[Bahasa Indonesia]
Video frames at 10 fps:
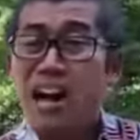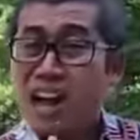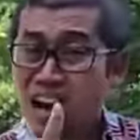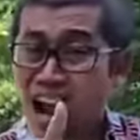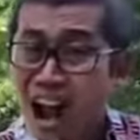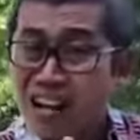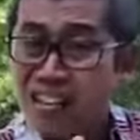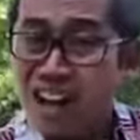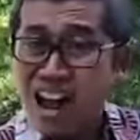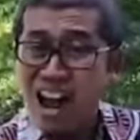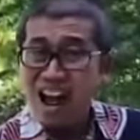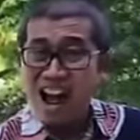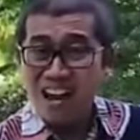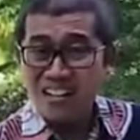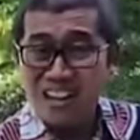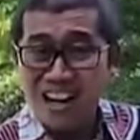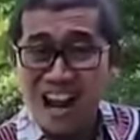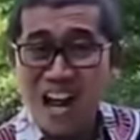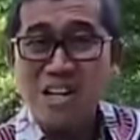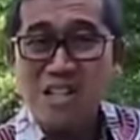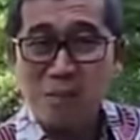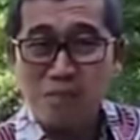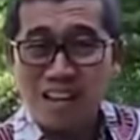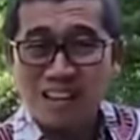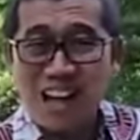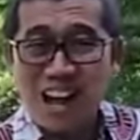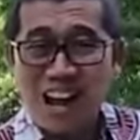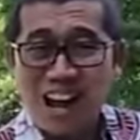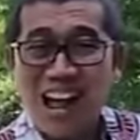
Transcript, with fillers: Karena Anda hanyalah sebatang